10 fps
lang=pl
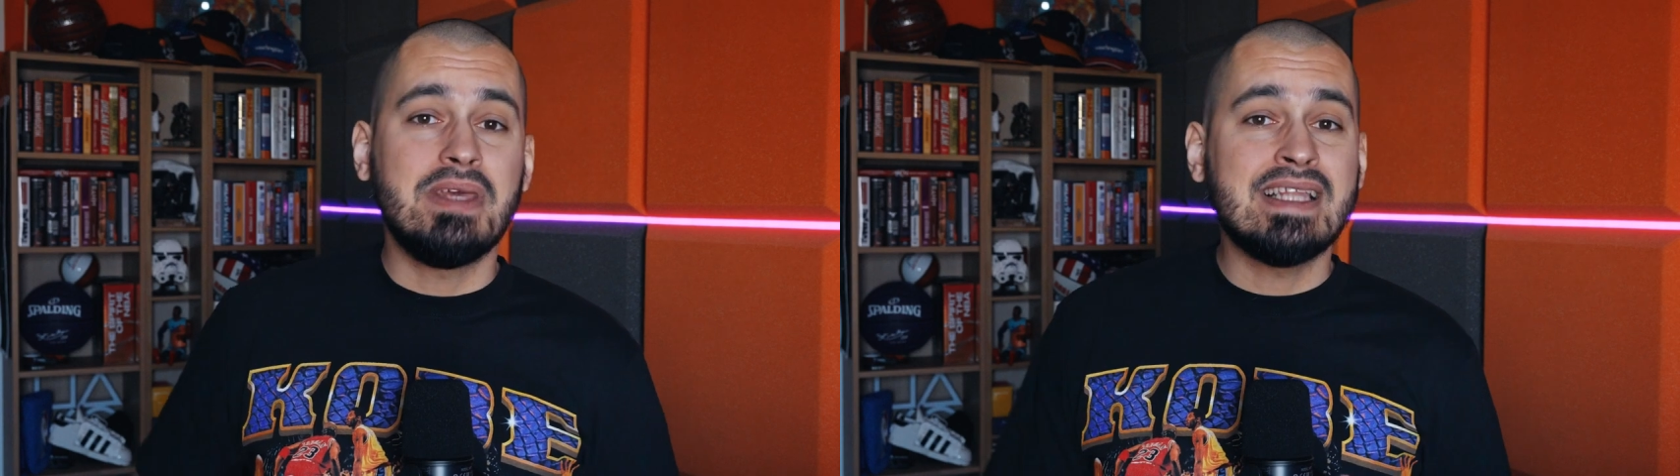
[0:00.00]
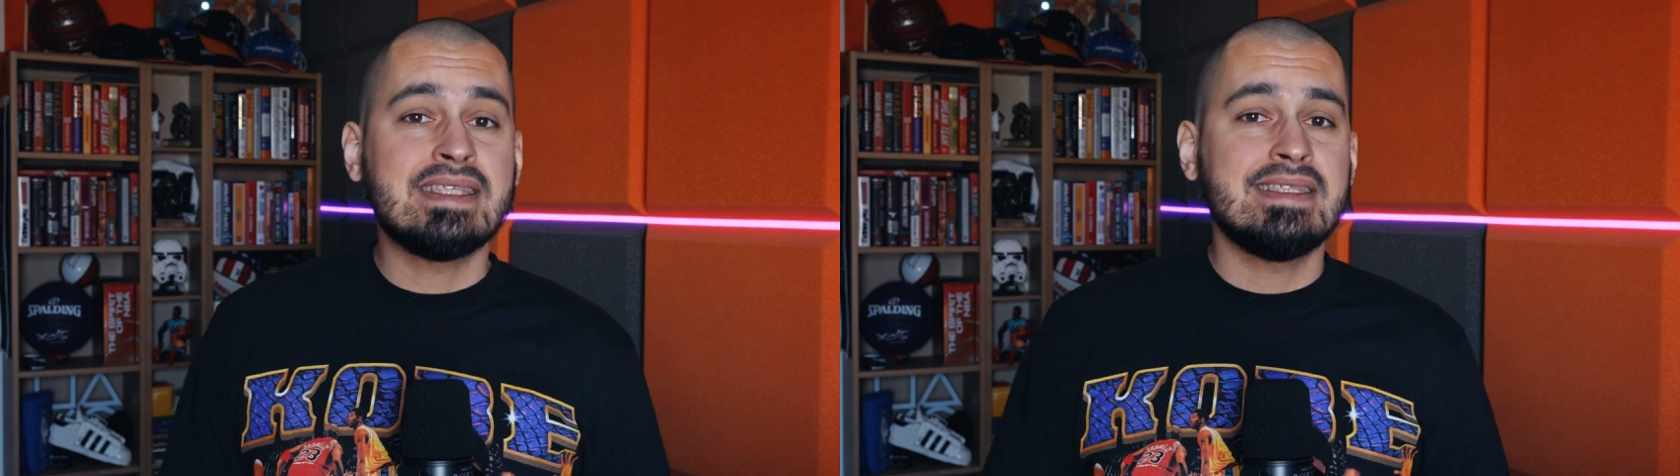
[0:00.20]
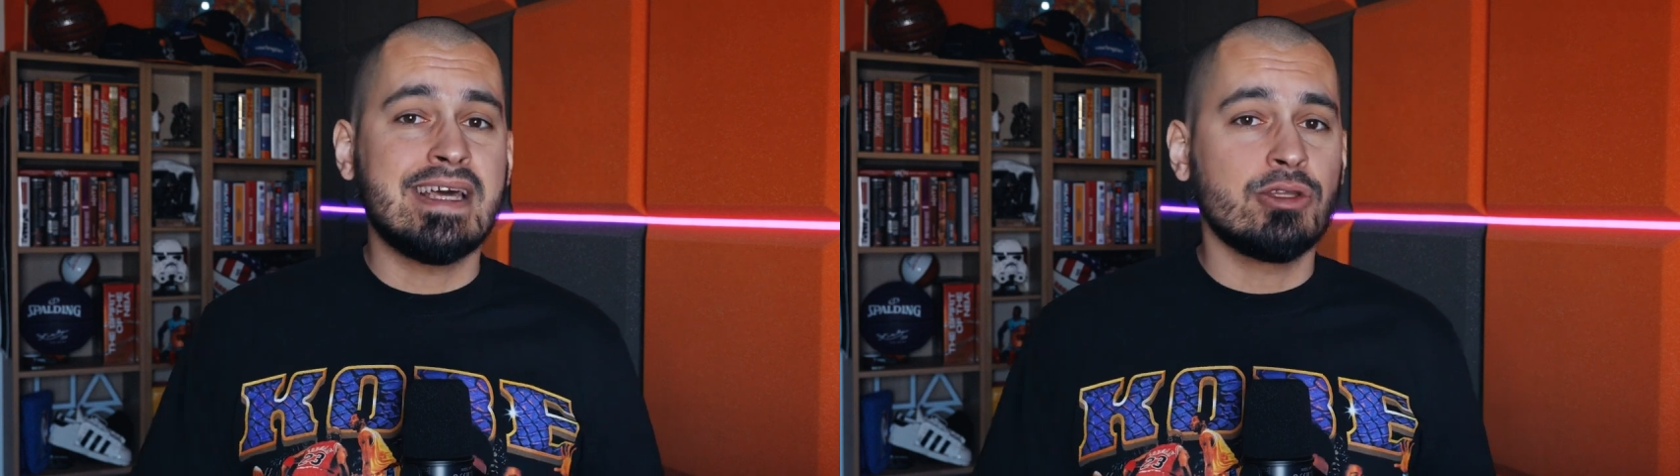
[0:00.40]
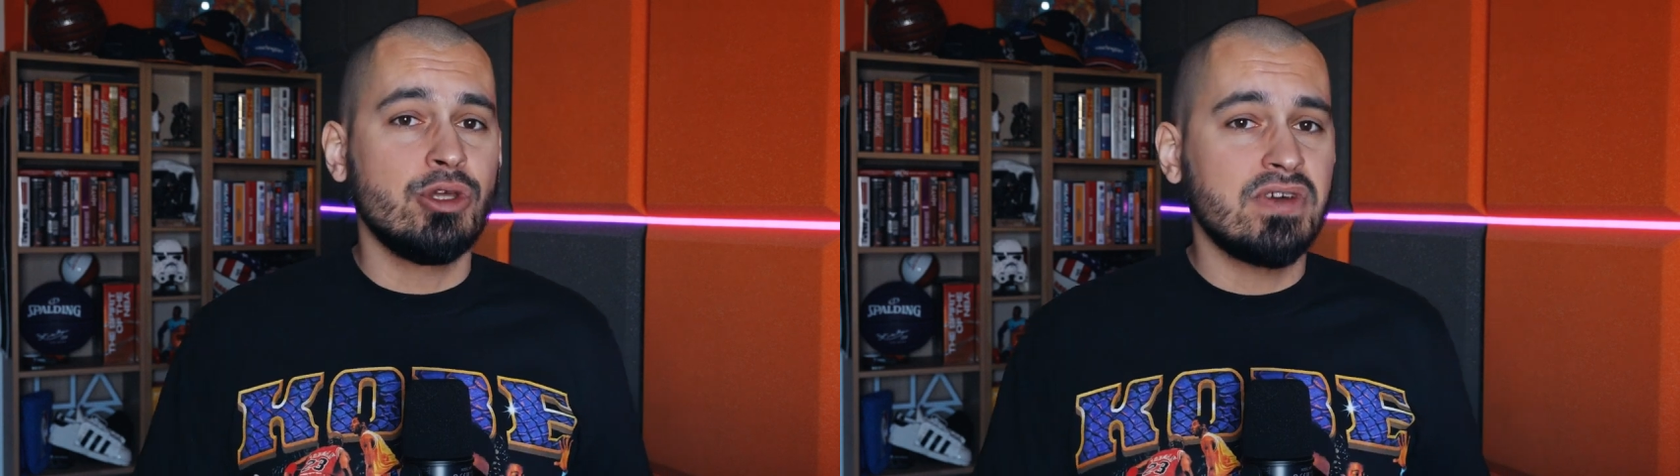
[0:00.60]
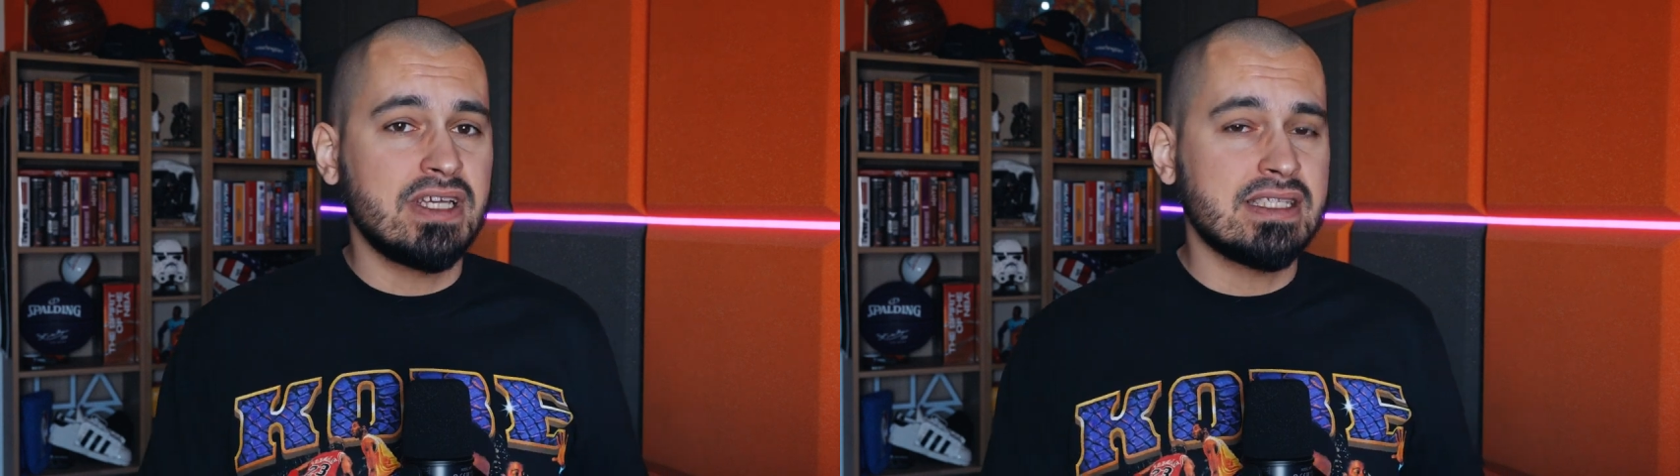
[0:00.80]

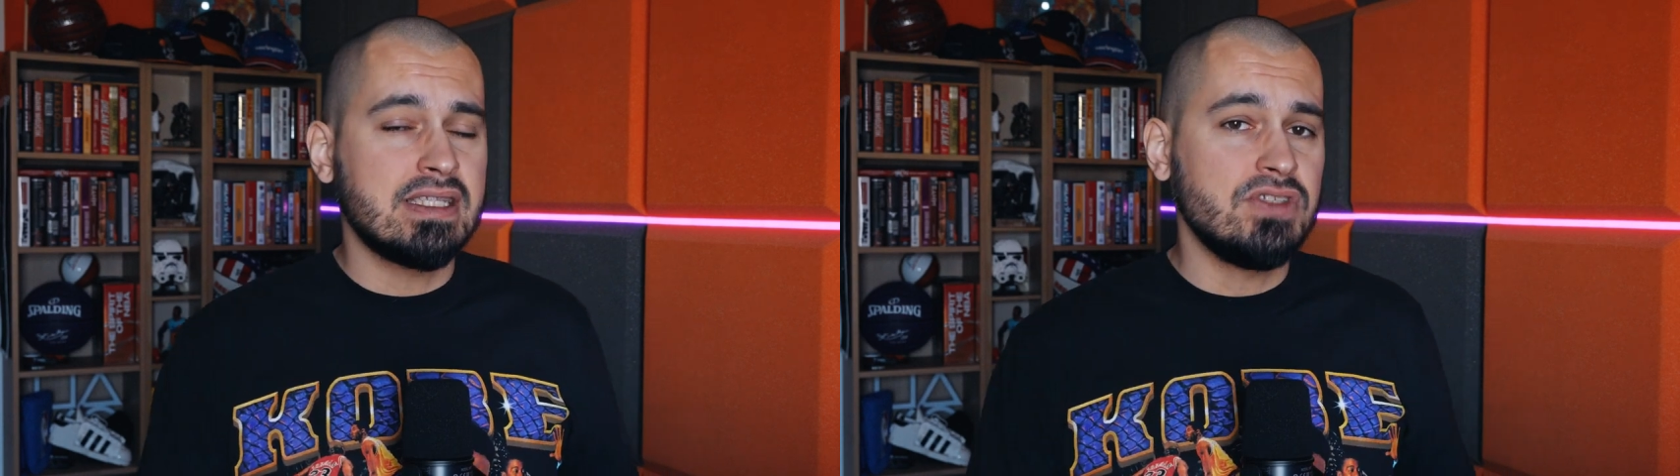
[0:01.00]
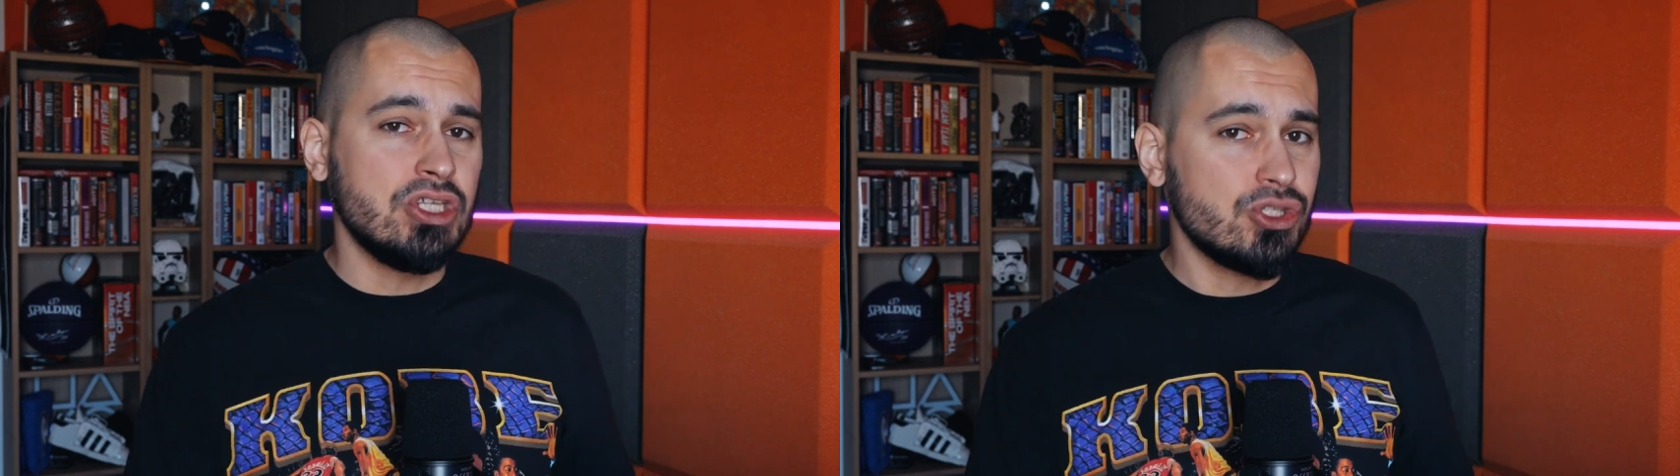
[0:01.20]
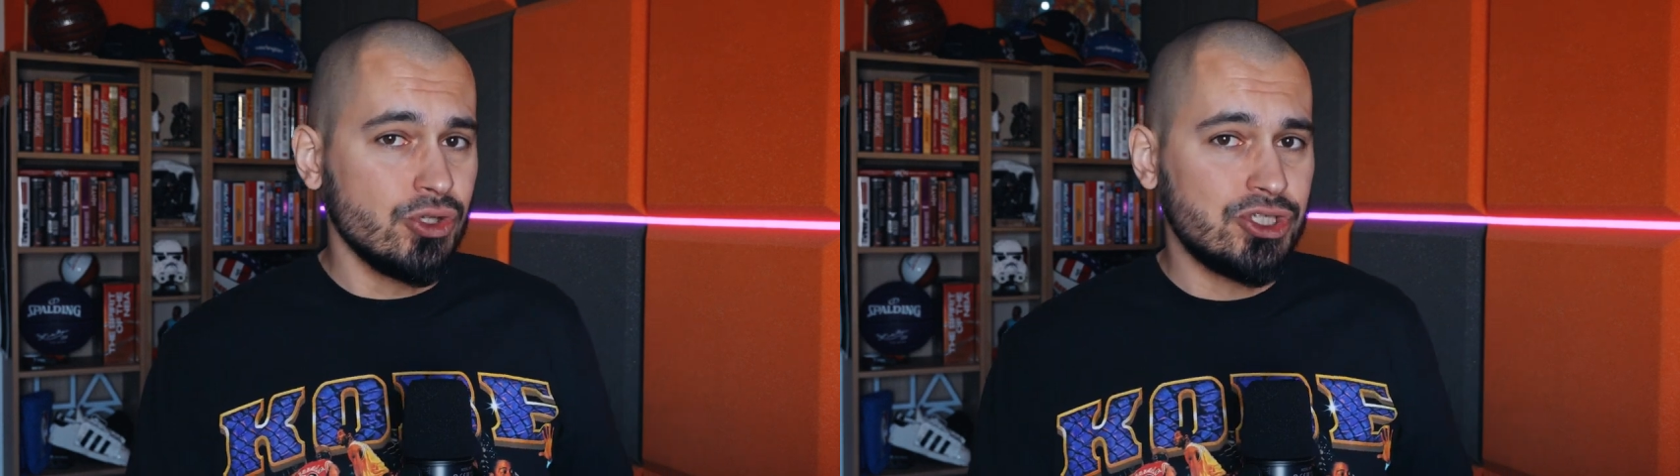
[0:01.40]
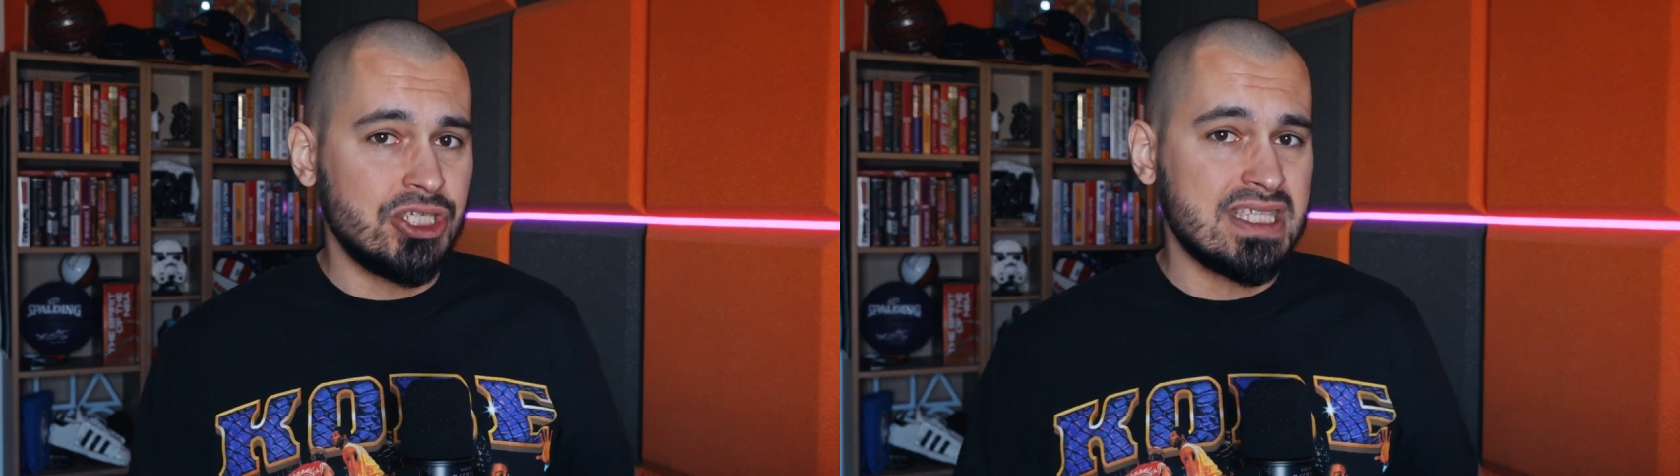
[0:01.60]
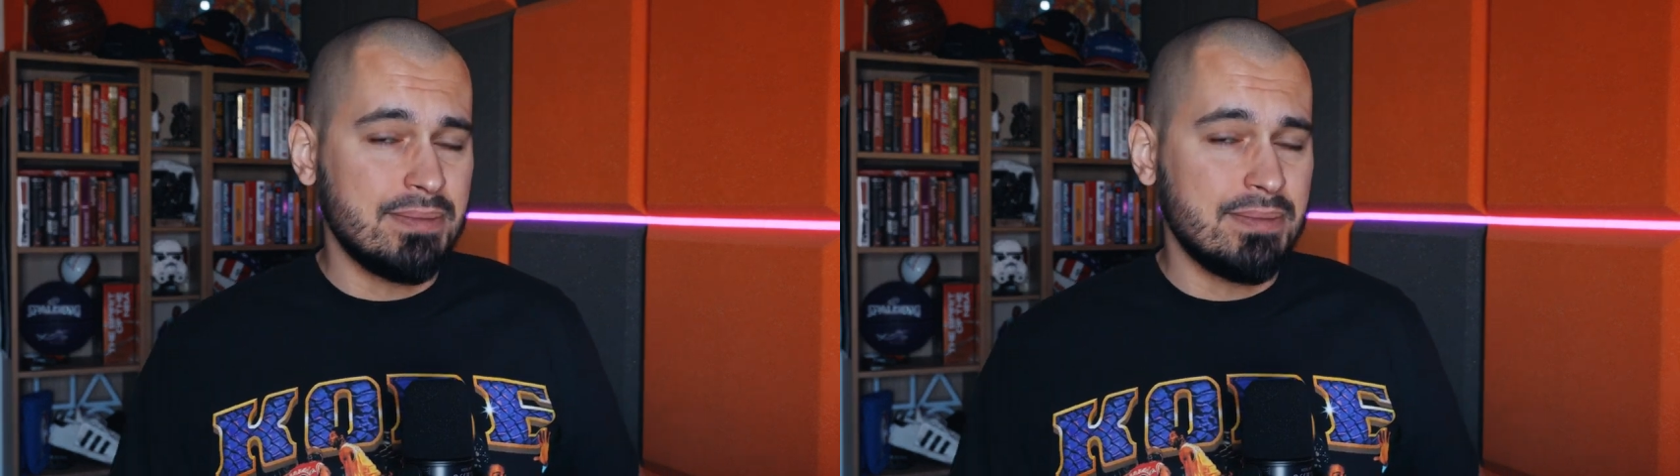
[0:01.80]
międzynarodowy gest wdzięczności